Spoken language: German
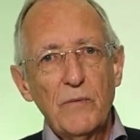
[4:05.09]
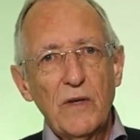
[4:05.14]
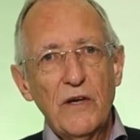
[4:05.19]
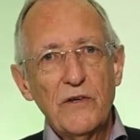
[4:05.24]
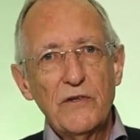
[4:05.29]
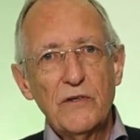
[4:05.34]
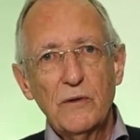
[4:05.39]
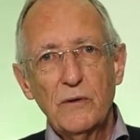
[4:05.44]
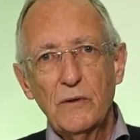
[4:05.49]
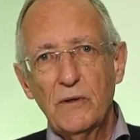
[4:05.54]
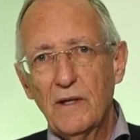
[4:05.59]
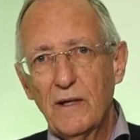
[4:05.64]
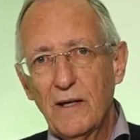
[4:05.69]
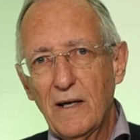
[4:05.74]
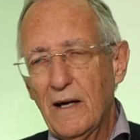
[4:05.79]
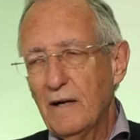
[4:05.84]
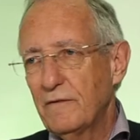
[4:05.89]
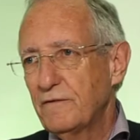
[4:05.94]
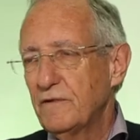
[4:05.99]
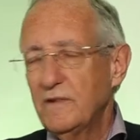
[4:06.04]
Also
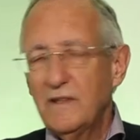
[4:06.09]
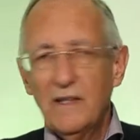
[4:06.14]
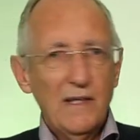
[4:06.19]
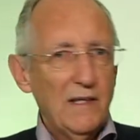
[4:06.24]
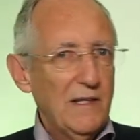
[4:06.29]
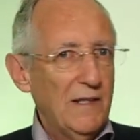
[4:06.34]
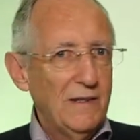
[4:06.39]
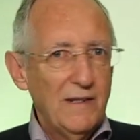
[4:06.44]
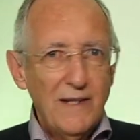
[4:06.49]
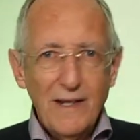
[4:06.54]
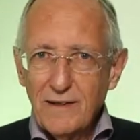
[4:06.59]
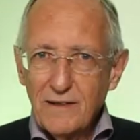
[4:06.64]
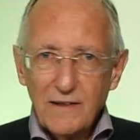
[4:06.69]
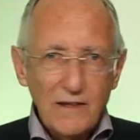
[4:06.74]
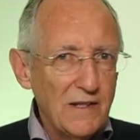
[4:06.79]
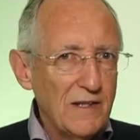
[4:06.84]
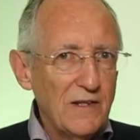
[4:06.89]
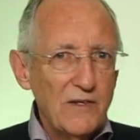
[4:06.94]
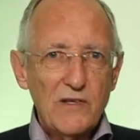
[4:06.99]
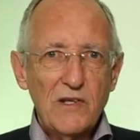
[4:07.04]
auf je, in jeder
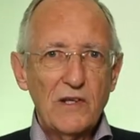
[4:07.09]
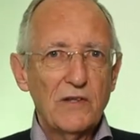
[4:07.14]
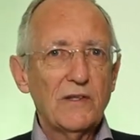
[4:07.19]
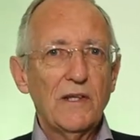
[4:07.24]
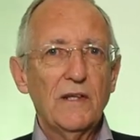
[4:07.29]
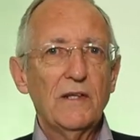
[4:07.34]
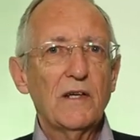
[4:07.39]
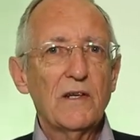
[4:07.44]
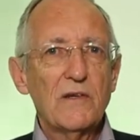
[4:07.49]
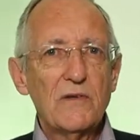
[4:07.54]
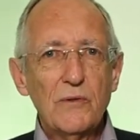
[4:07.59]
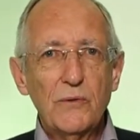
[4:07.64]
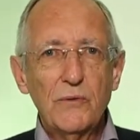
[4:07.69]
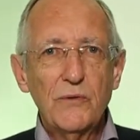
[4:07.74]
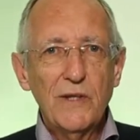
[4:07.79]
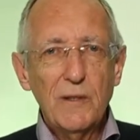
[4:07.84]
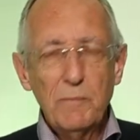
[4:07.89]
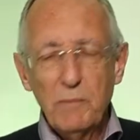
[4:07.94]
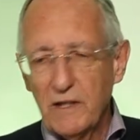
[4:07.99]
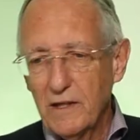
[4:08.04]
Hinsicht eine
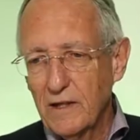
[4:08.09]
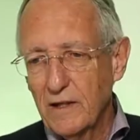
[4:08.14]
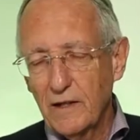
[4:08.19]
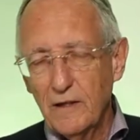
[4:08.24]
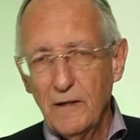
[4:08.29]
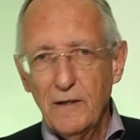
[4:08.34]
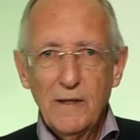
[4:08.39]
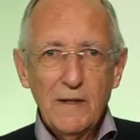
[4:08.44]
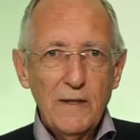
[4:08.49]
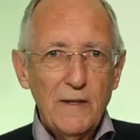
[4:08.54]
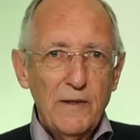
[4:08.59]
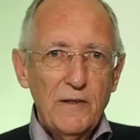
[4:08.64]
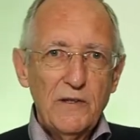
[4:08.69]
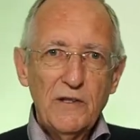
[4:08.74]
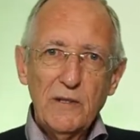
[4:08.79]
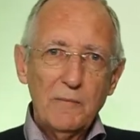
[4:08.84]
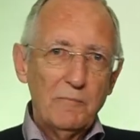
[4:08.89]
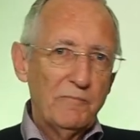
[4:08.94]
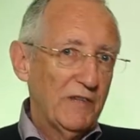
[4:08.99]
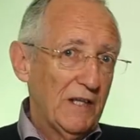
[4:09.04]
gesunde Beere.
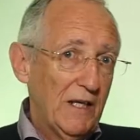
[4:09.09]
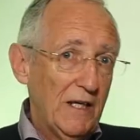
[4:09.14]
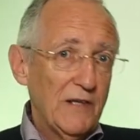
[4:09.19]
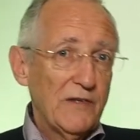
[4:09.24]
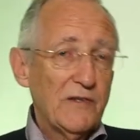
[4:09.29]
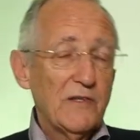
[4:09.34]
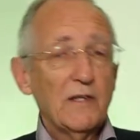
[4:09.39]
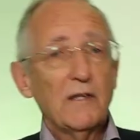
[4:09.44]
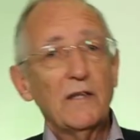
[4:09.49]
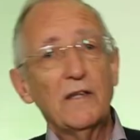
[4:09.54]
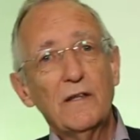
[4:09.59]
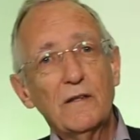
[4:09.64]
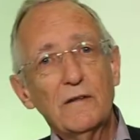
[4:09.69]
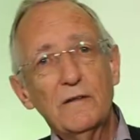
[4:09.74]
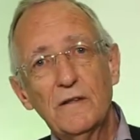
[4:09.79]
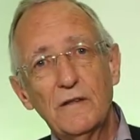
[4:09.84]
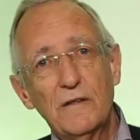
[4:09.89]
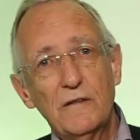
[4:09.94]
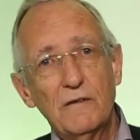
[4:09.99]
Ich empfehle sie dir.